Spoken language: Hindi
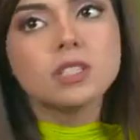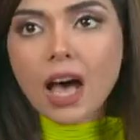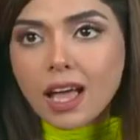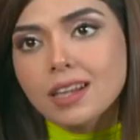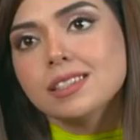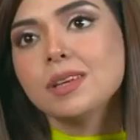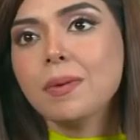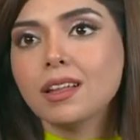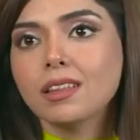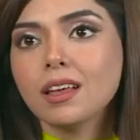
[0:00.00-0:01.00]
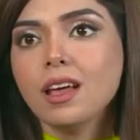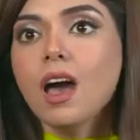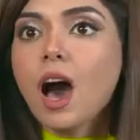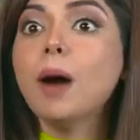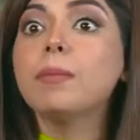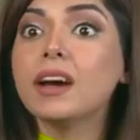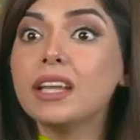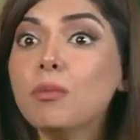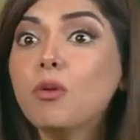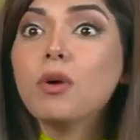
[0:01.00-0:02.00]
जाहिर सी बात है आप
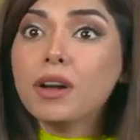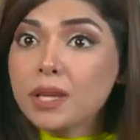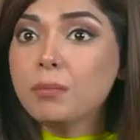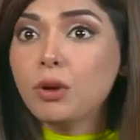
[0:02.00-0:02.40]
गरीबों को गरीब